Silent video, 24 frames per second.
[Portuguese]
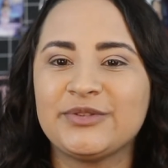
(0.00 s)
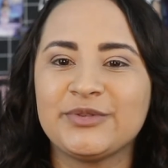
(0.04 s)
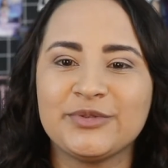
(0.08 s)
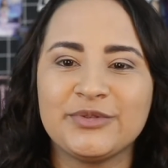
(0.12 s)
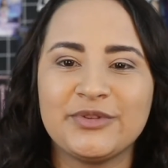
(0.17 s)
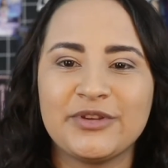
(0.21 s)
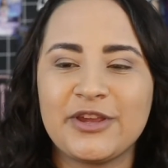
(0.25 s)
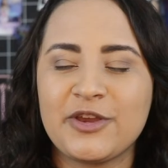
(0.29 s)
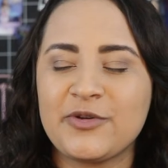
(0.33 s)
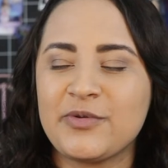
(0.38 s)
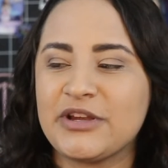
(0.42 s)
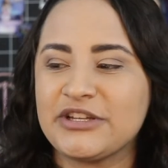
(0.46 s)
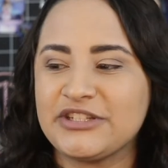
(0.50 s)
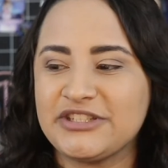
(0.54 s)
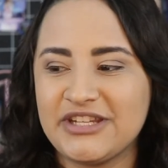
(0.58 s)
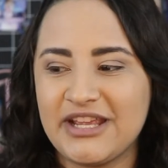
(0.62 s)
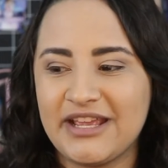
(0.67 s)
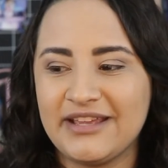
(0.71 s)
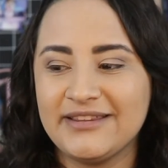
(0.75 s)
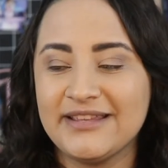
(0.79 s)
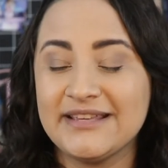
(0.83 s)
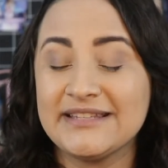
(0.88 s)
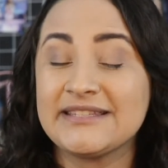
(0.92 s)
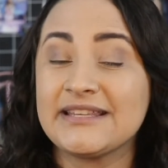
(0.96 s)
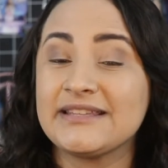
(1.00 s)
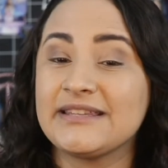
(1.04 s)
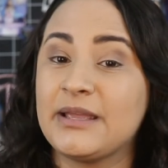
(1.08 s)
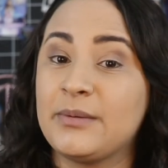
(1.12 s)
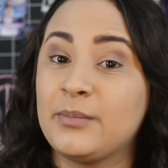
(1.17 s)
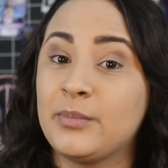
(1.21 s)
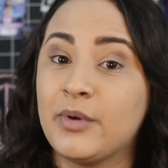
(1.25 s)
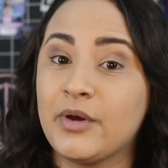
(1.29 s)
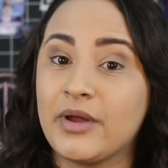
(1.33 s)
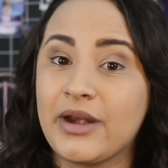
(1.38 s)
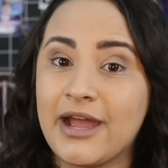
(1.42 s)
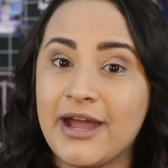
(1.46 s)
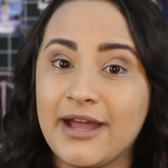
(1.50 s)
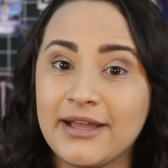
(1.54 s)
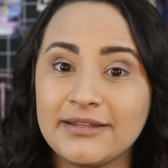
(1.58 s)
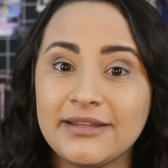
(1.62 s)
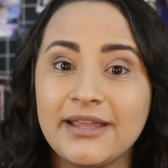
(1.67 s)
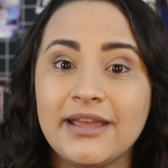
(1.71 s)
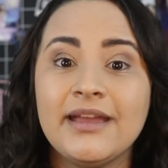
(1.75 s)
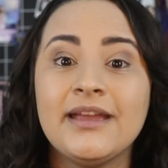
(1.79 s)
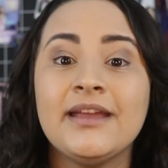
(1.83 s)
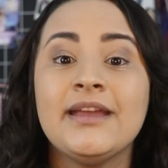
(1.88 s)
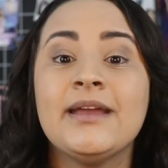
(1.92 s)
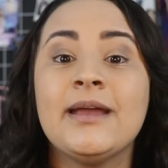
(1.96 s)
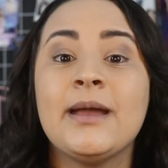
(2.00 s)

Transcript: tudo que eu achei dessa temporada